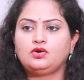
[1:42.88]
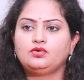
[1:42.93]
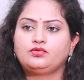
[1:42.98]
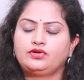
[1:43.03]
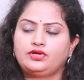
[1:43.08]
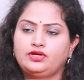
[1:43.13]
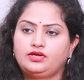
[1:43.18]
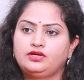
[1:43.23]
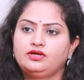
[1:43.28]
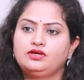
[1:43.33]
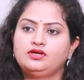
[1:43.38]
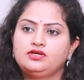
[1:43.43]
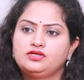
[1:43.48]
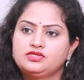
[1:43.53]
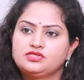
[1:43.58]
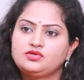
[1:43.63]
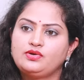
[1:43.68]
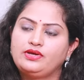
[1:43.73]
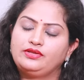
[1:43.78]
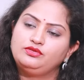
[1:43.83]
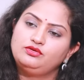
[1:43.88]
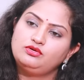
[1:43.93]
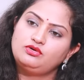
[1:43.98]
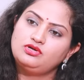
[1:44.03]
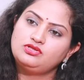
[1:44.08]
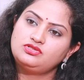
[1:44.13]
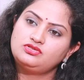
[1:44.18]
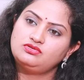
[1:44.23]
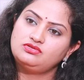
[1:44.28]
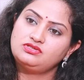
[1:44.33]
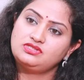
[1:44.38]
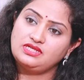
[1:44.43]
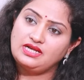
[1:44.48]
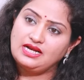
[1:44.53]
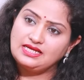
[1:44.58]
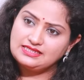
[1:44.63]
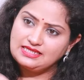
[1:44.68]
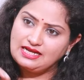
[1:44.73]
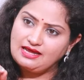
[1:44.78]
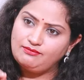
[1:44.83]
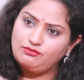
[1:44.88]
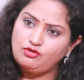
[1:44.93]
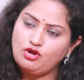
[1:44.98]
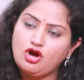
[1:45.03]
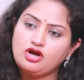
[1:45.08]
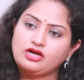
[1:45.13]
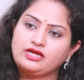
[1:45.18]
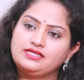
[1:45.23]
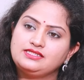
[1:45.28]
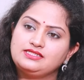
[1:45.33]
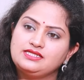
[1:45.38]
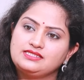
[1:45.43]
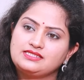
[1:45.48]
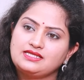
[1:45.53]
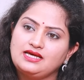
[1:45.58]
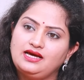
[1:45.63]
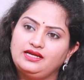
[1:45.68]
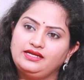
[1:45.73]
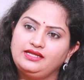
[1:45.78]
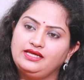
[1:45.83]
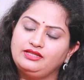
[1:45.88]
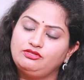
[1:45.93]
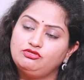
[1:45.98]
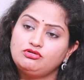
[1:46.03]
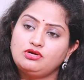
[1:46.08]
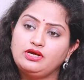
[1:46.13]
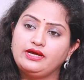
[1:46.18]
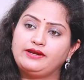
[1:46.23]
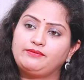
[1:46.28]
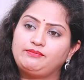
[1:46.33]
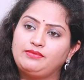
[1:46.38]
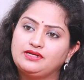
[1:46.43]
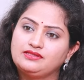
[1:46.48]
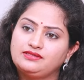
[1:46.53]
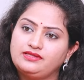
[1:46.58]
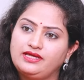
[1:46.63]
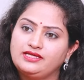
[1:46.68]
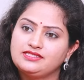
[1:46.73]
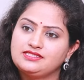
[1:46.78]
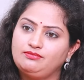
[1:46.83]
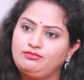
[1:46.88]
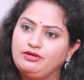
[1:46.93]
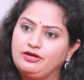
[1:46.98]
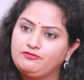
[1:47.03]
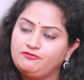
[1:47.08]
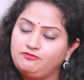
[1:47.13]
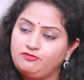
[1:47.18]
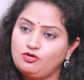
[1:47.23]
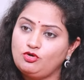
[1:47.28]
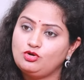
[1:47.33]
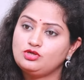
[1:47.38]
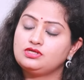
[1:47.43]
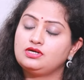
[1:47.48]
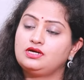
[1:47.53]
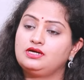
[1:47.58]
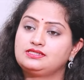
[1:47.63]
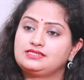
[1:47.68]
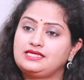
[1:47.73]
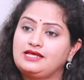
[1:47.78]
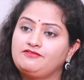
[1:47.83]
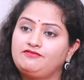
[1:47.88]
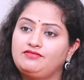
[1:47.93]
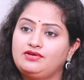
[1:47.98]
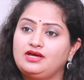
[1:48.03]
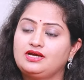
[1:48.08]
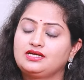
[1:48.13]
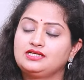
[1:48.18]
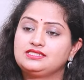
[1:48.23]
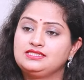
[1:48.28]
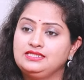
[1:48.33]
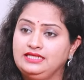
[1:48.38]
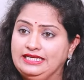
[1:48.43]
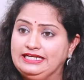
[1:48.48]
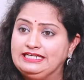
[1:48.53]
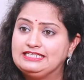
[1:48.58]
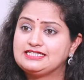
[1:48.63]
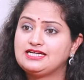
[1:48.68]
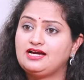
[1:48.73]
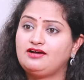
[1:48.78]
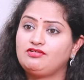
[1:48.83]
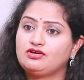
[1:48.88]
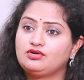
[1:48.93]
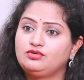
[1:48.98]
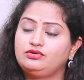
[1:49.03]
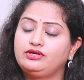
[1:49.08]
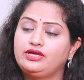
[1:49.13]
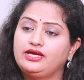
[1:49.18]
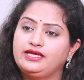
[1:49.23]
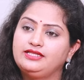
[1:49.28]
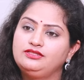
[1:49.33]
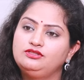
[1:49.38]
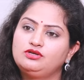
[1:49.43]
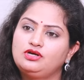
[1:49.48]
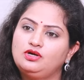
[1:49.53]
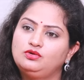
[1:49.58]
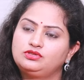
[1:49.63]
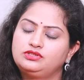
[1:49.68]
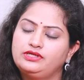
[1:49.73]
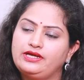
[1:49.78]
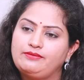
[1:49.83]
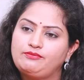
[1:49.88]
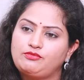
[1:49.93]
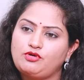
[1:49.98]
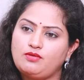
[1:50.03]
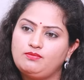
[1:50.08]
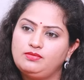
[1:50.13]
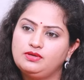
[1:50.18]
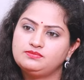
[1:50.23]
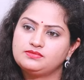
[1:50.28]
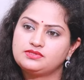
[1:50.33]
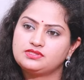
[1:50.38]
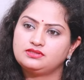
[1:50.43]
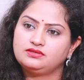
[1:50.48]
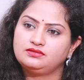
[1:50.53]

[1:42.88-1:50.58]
ఓకే సో ఎందుకు వస్తుంది సార్ అసలు ఆ బ్లాకేజెస్ కానీ ఎందుకు ఏర్పడతాయి అసలు బ్లడ్ ఫ్లో సరఫరా నీట్గా అవ్వకుండా ఎందుకు అవుతాయి ఆ ప్రాబ్లమ్స్